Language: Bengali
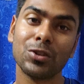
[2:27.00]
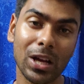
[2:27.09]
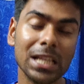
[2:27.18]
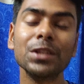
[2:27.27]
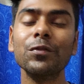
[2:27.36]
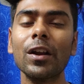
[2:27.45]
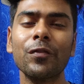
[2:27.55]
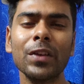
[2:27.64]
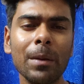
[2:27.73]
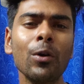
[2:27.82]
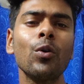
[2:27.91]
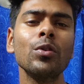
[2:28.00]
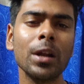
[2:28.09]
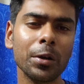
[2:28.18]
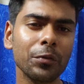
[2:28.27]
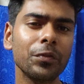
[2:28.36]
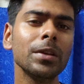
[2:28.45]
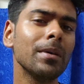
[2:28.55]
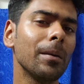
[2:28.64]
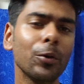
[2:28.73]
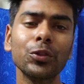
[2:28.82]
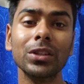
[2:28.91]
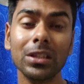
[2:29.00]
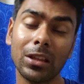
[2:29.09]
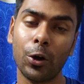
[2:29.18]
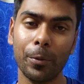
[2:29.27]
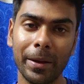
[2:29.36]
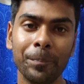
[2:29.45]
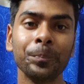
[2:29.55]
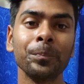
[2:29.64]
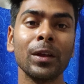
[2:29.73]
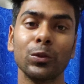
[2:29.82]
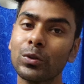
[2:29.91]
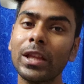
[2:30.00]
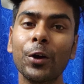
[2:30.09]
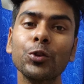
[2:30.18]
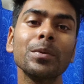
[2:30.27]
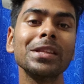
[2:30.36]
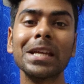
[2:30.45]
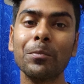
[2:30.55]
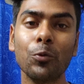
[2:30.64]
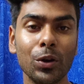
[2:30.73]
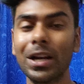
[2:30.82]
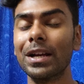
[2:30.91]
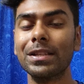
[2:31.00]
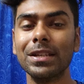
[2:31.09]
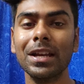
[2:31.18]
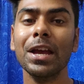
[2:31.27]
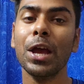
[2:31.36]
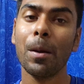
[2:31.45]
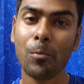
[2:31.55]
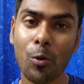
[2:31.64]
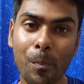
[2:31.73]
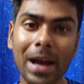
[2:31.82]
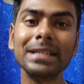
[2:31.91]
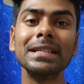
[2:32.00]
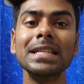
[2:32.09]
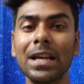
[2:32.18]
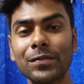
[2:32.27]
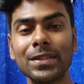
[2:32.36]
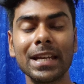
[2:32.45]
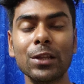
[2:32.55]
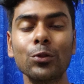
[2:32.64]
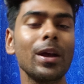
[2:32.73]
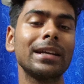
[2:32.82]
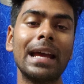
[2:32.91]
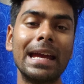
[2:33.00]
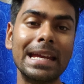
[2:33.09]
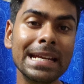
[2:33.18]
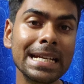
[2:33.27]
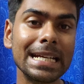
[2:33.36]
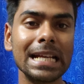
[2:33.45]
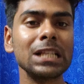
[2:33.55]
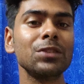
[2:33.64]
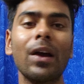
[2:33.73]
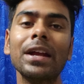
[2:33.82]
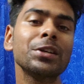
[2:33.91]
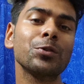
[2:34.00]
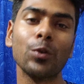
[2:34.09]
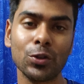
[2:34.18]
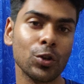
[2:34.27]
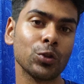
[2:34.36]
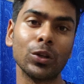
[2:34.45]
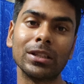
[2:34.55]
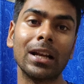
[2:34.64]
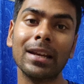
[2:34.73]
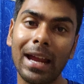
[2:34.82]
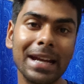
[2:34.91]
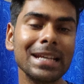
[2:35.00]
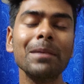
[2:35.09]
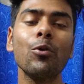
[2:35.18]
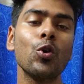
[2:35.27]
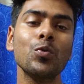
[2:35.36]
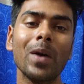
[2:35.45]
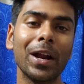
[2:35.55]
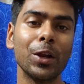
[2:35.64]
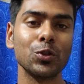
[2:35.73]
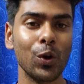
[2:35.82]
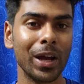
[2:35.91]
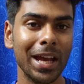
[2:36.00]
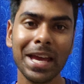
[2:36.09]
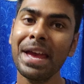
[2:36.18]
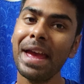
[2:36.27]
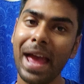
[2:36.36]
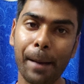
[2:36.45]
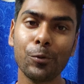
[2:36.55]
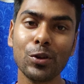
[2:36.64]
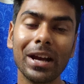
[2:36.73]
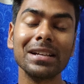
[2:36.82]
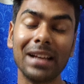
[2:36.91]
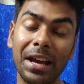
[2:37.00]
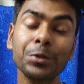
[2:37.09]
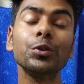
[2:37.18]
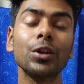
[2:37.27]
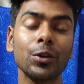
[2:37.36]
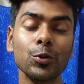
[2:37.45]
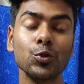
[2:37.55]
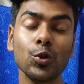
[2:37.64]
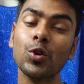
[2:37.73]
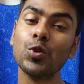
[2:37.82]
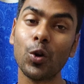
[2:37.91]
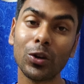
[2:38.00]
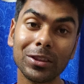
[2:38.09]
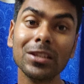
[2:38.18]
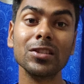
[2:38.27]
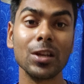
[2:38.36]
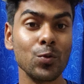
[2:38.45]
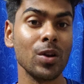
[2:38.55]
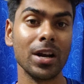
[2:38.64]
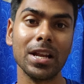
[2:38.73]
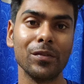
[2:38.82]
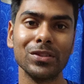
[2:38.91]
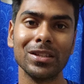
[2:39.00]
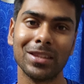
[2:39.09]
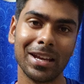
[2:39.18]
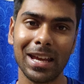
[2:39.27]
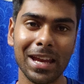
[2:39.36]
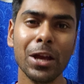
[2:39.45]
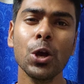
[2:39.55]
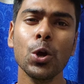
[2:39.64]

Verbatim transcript: ট্রান্সফার ফি এবং অন্যান্য ফি বাবদ দিতে হবে তো দেখো তোমাদেরকে বলে রাখছি মুম্বাই সিটি এফসি কিন্তু একটা ইন্টেন্স ফাইন্ড করেছিল তৎকালীন এটিকে মোহনবাগানের সঙ্গে অ্যাপুইয়াকে সাইন করানোর জন্য নর্থ ইস্ট ইউনাইটেড এফসির থেকে